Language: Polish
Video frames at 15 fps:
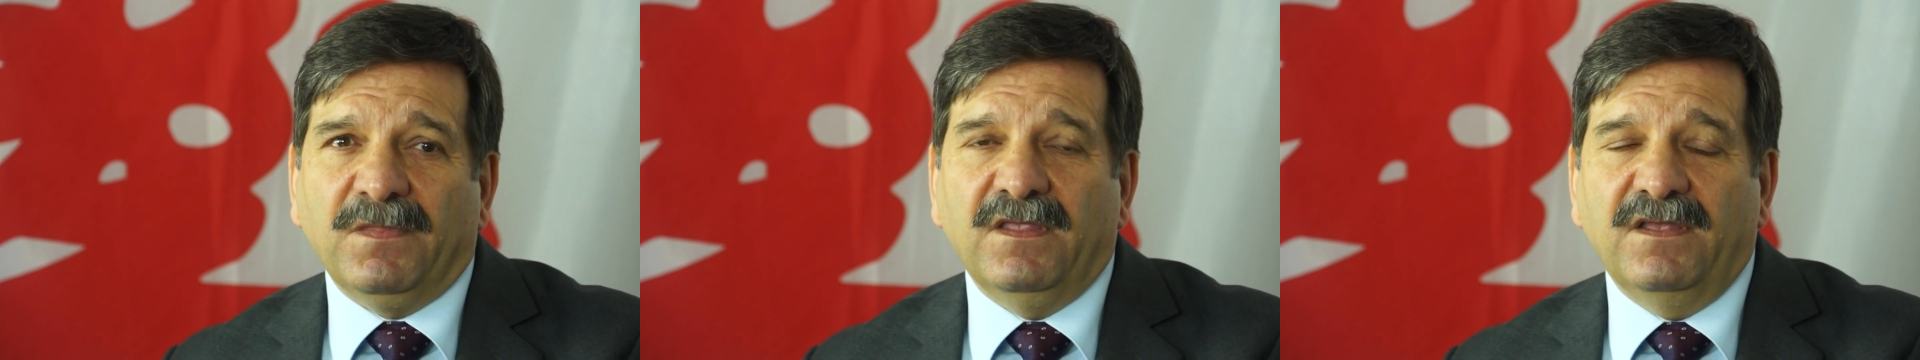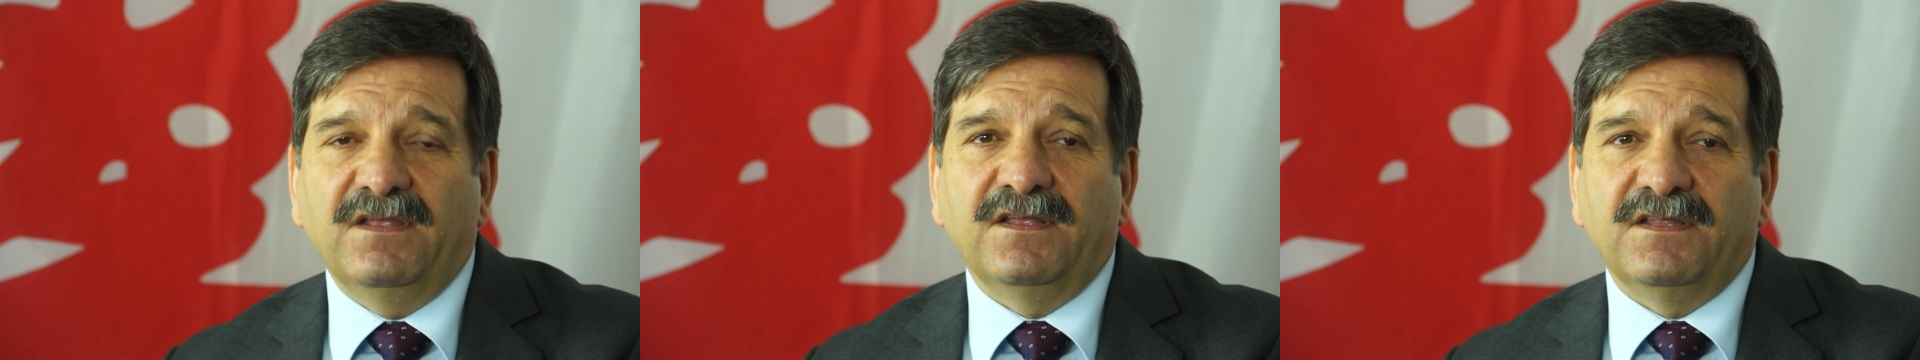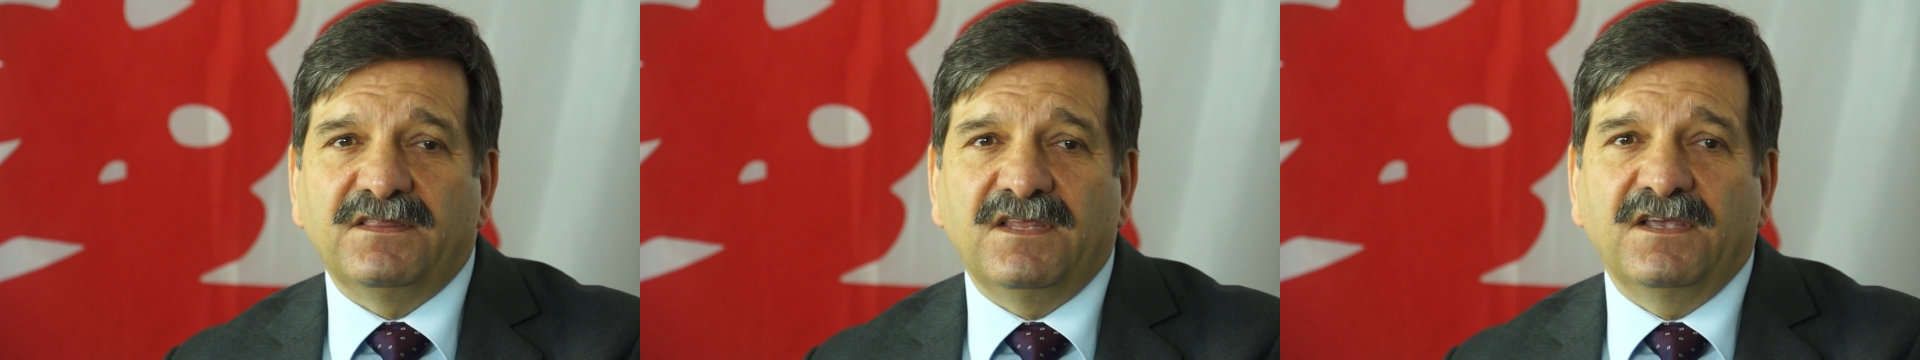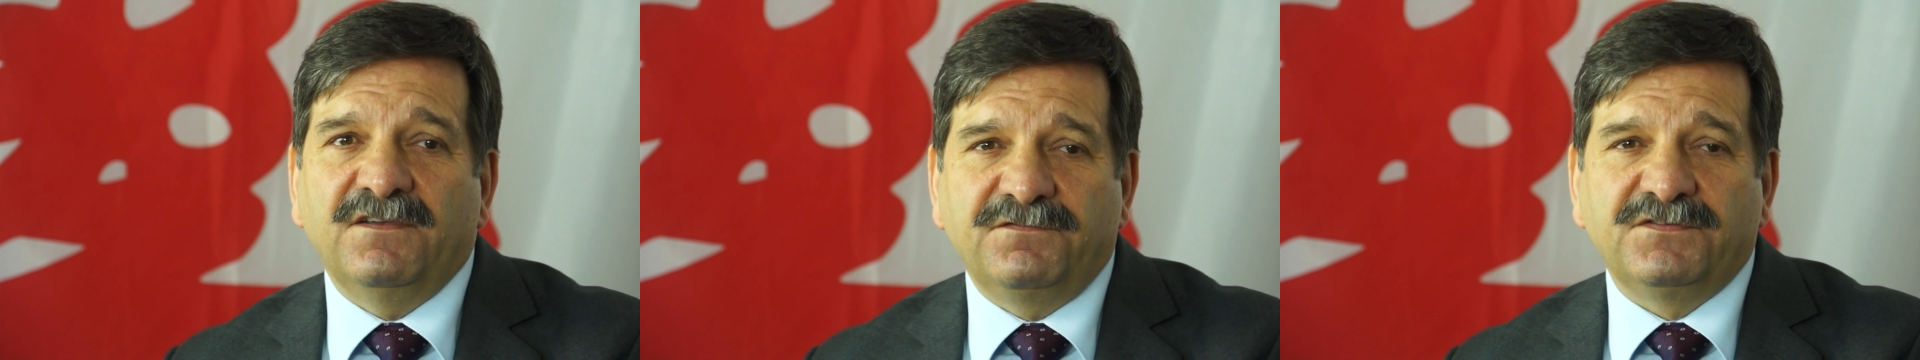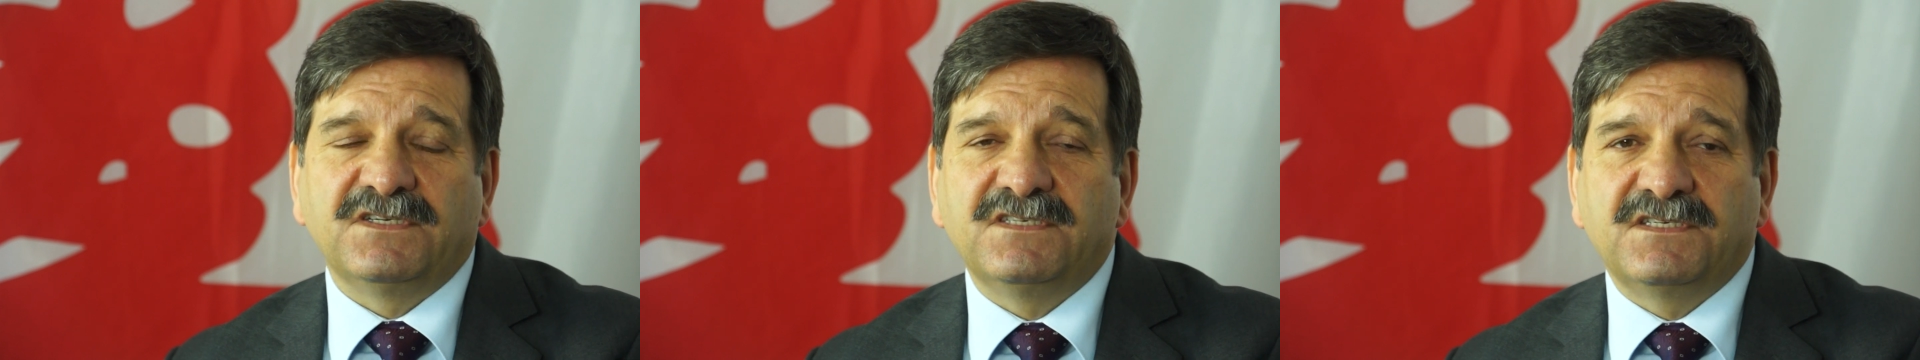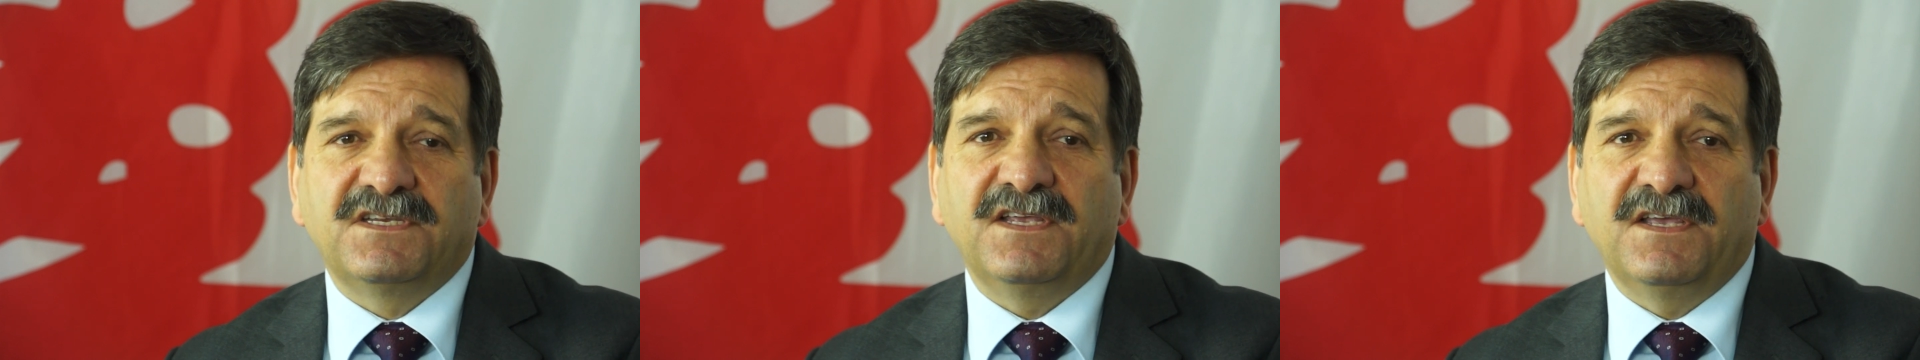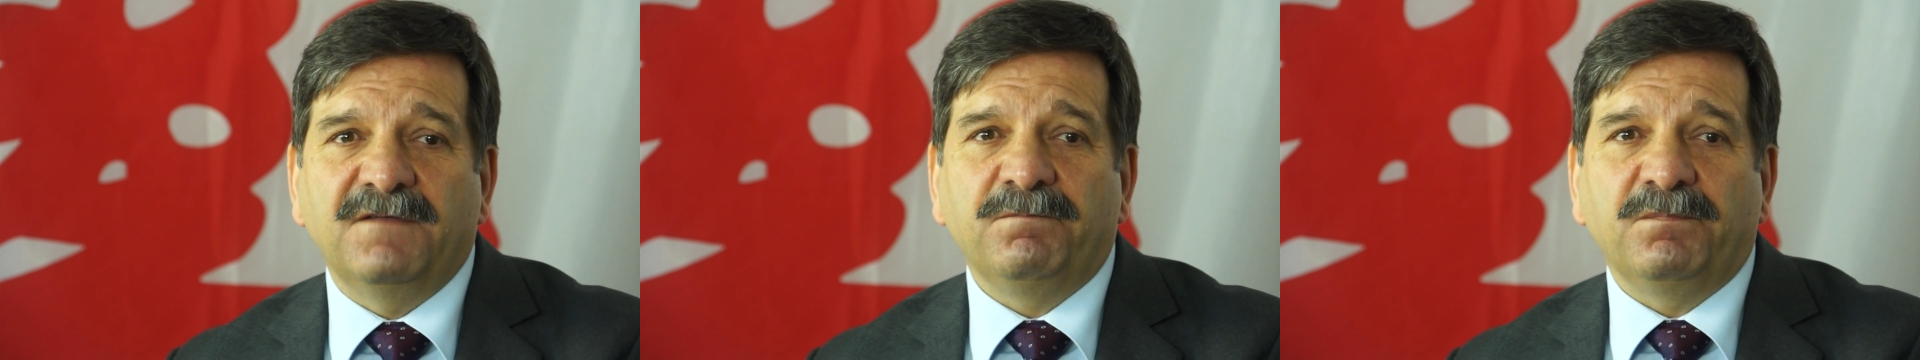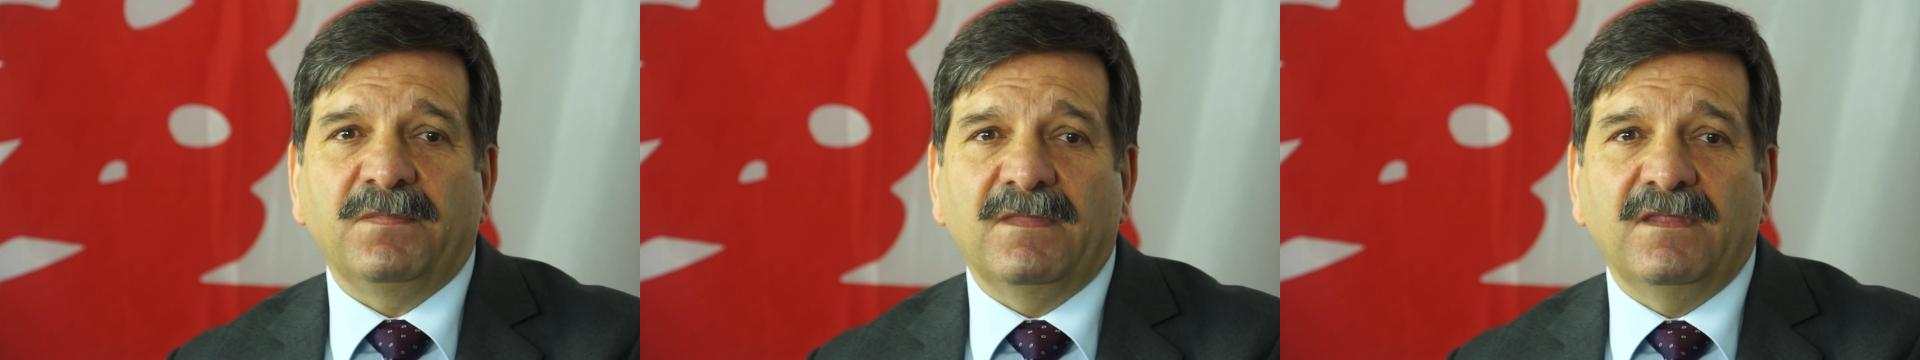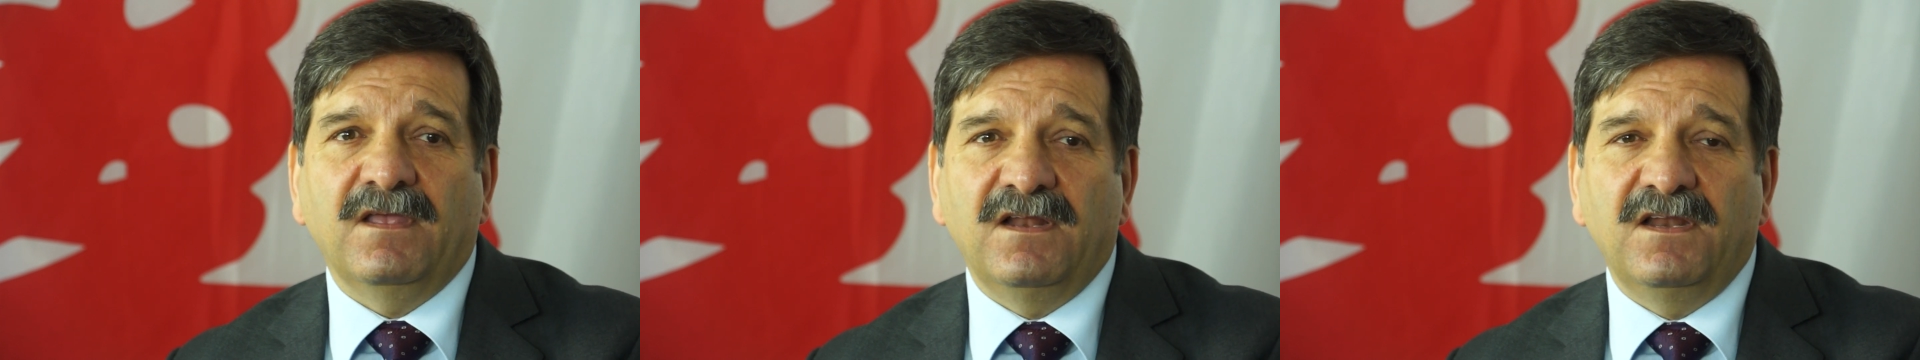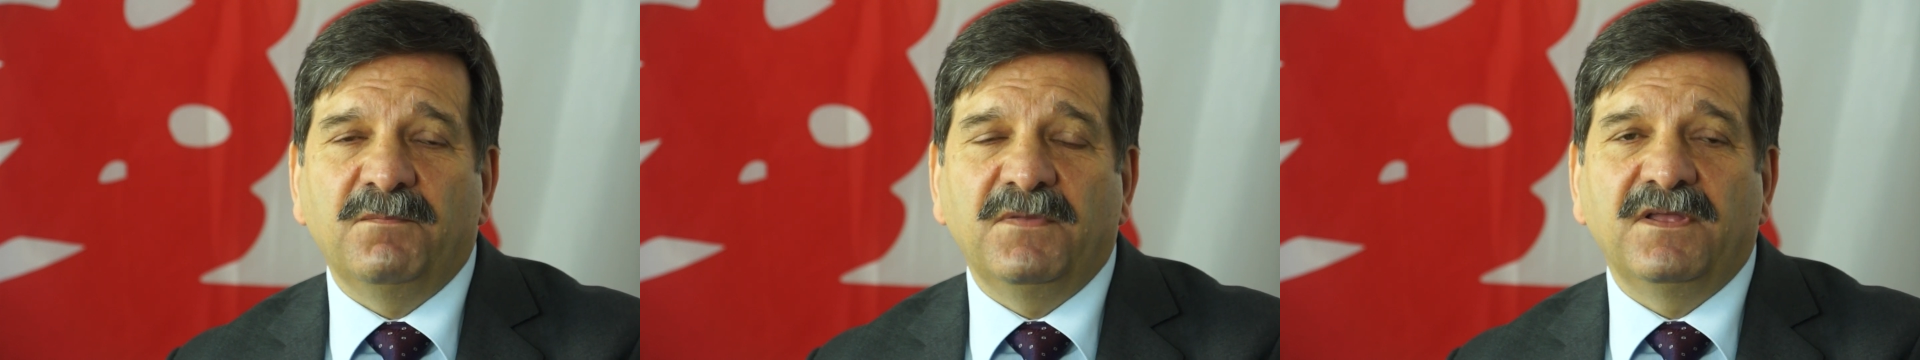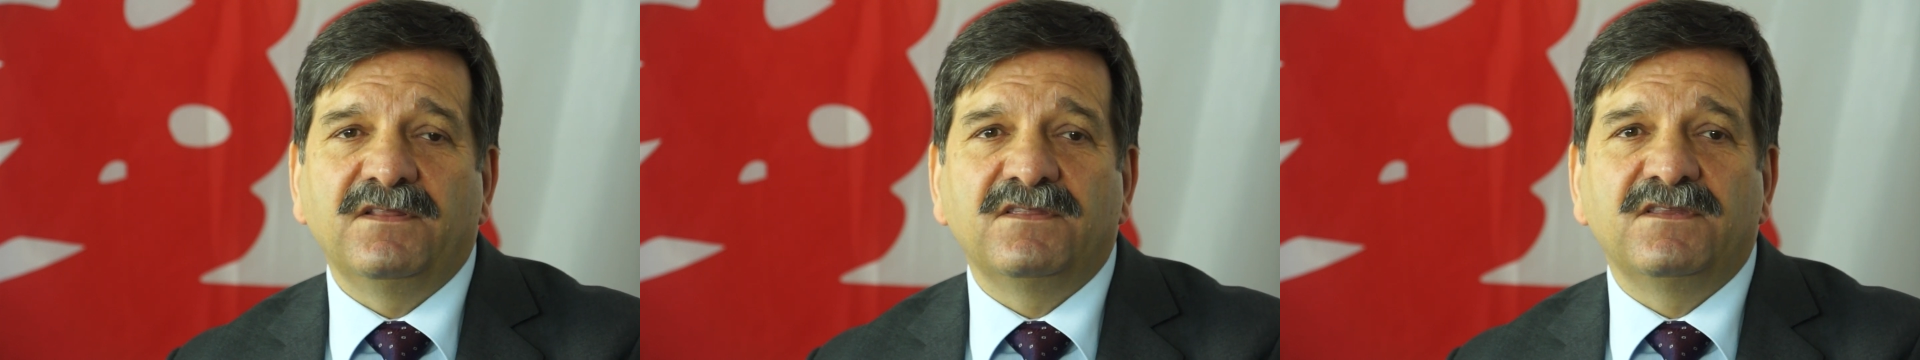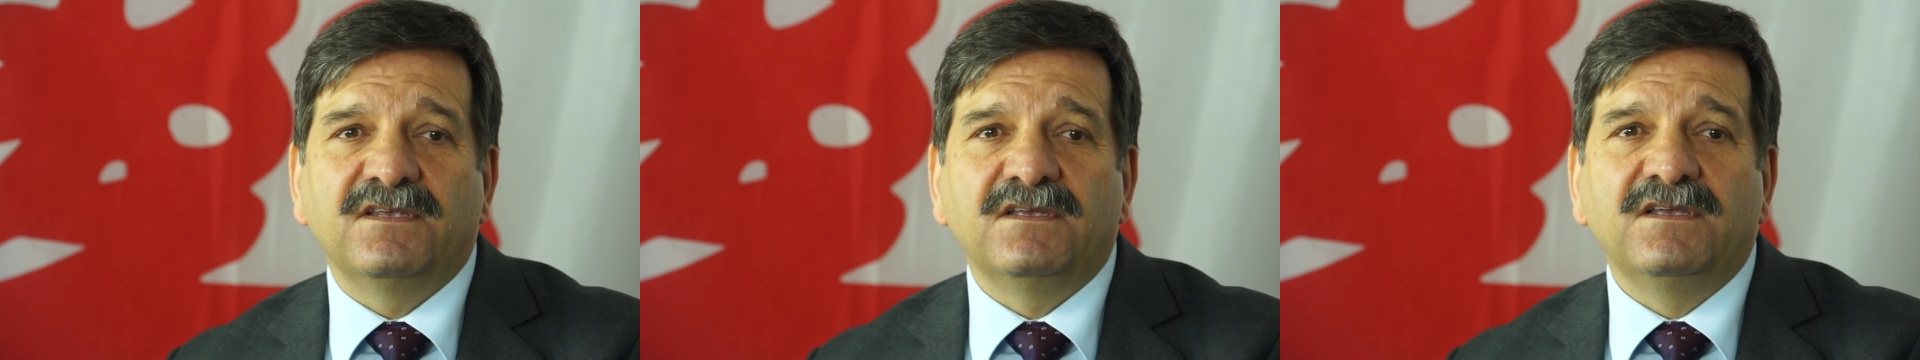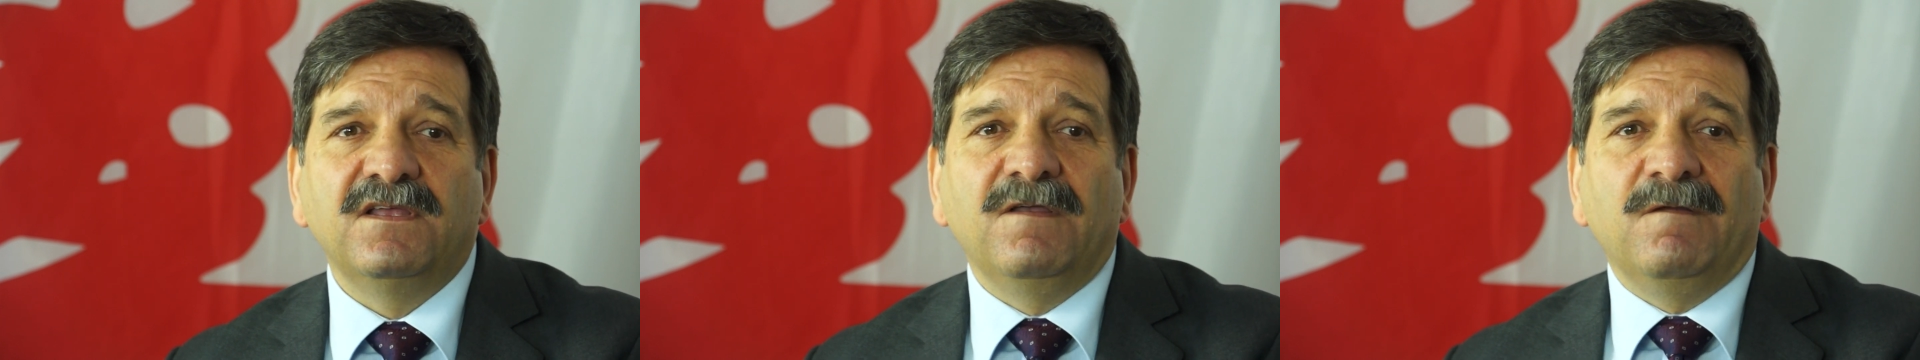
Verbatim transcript: E, te wszystkie elementy